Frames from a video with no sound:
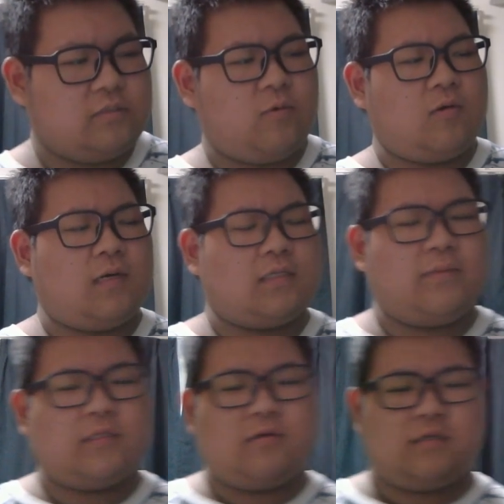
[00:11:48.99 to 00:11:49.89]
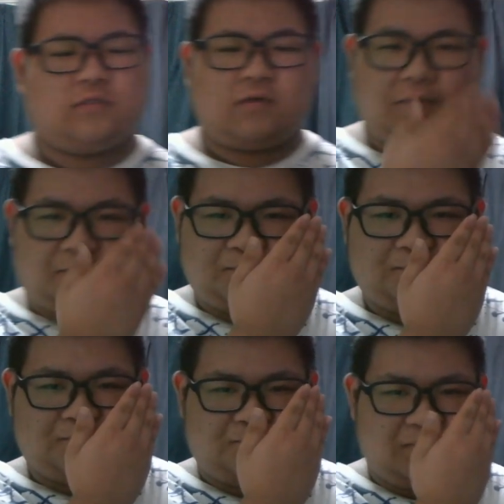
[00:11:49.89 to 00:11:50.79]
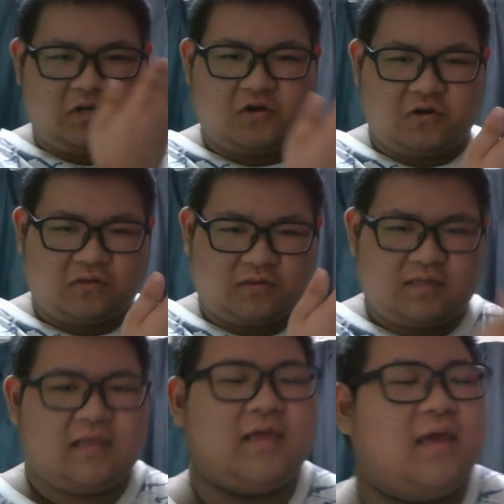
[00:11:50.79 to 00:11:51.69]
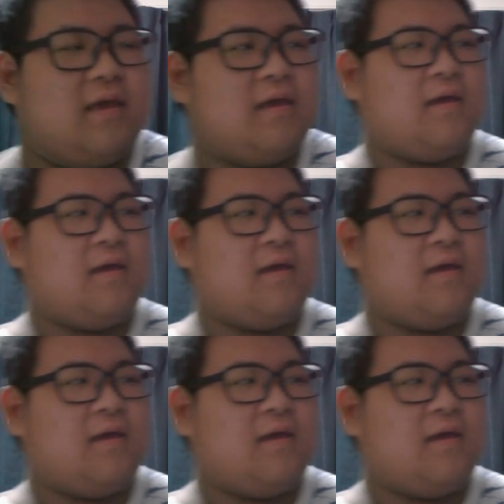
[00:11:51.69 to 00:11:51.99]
肪が固まってるわけで、それがビリリってね、